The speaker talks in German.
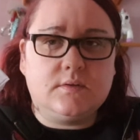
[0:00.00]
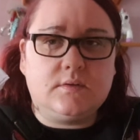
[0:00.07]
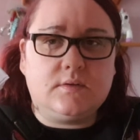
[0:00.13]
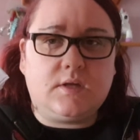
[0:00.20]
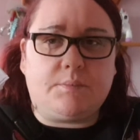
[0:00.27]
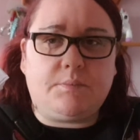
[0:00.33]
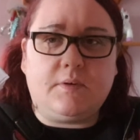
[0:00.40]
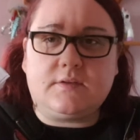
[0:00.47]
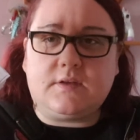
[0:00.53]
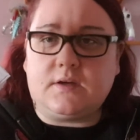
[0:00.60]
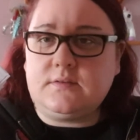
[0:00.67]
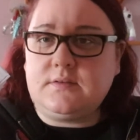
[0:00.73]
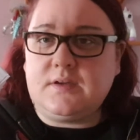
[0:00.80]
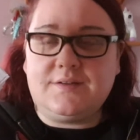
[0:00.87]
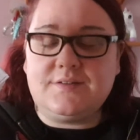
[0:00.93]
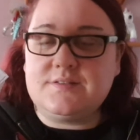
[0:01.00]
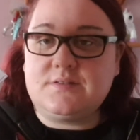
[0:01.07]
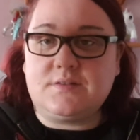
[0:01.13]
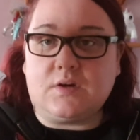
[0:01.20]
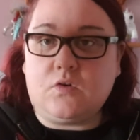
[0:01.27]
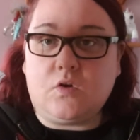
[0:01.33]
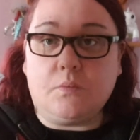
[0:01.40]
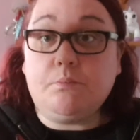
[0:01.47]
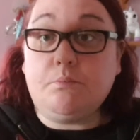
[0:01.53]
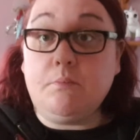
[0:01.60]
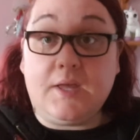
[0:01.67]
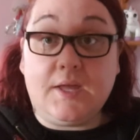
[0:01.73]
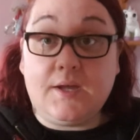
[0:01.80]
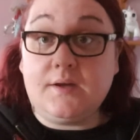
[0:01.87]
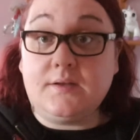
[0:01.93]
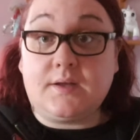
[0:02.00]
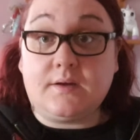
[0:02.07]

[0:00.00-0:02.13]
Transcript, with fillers: ich habe mir gedacht, da, ist, da kommt mehr,